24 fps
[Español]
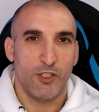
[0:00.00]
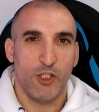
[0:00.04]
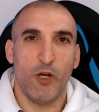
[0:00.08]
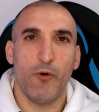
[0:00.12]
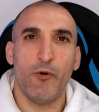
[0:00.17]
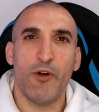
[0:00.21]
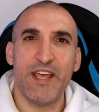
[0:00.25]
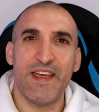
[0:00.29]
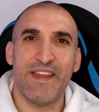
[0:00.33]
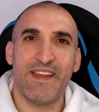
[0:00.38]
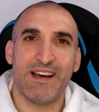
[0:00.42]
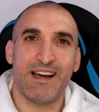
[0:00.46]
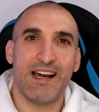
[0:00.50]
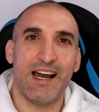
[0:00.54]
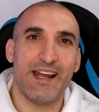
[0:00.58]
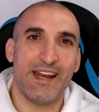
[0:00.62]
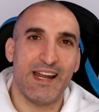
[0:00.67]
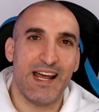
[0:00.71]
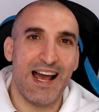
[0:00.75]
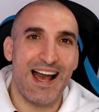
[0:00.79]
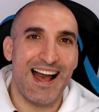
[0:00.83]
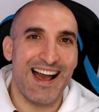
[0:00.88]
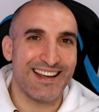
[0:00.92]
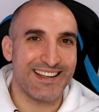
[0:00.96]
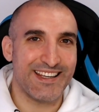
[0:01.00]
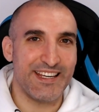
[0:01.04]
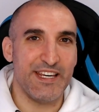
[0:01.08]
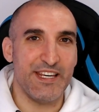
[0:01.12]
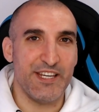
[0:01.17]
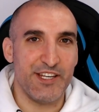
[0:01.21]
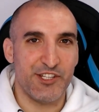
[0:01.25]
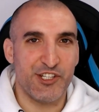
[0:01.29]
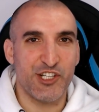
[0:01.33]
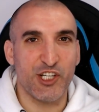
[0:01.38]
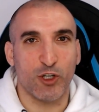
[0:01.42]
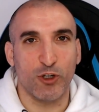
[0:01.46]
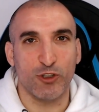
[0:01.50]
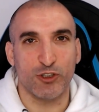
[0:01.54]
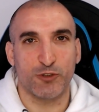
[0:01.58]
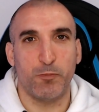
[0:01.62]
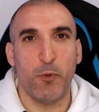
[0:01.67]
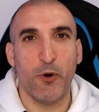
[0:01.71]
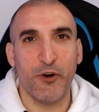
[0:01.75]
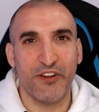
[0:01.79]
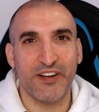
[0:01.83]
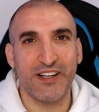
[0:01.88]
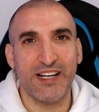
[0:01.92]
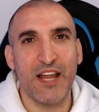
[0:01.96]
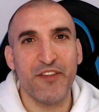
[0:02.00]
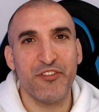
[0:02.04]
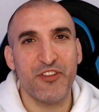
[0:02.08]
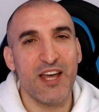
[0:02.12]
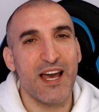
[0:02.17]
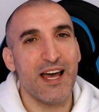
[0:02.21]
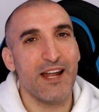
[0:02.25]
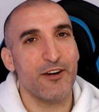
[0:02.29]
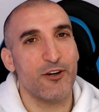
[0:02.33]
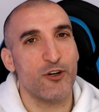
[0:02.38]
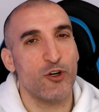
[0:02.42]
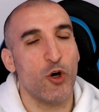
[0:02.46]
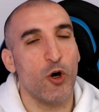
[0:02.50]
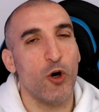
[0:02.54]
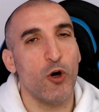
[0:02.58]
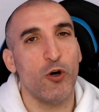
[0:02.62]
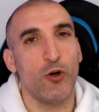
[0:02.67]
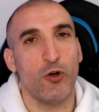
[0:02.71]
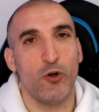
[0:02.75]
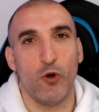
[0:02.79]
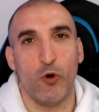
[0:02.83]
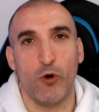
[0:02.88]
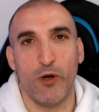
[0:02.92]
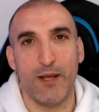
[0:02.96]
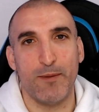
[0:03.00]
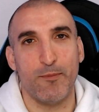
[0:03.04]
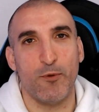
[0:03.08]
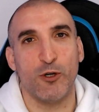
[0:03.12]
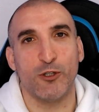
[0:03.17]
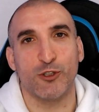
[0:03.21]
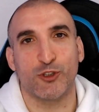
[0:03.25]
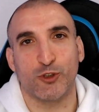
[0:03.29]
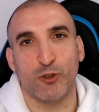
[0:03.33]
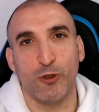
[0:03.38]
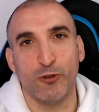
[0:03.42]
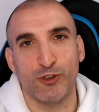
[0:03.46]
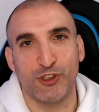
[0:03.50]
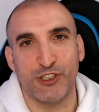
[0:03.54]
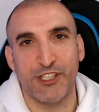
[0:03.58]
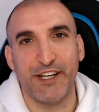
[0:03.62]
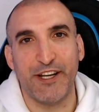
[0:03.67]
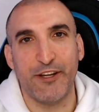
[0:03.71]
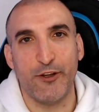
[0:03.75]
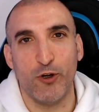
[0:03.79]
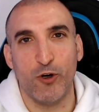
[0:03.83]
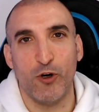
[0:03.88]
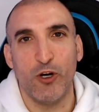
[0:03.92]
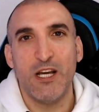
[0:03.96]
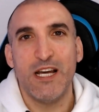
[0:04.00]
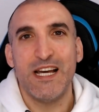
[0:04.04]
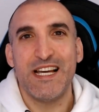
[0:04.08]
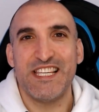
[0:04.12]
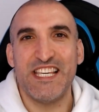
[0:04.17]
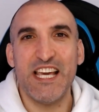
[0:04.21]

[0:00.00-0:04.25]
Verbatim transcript: Lo voy a dejar aquí, chicos. Por desgracia, no lo hemos conseguido.